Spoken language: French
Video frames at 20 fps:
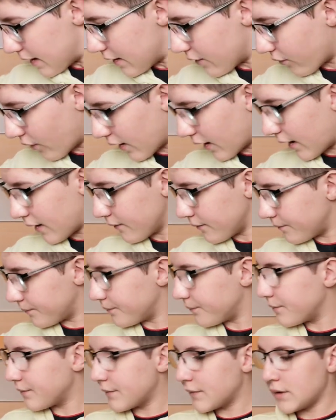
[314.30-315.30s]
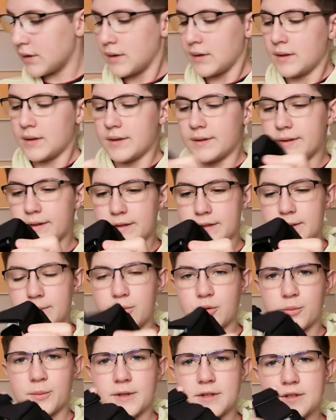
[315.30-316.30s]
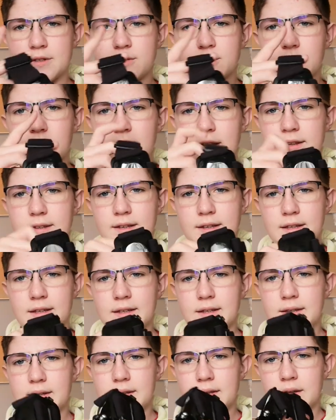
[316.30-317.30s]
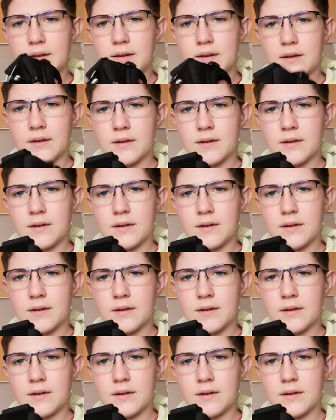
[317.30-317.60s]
Les voilà. Ça c'est pour mettre sur la tête.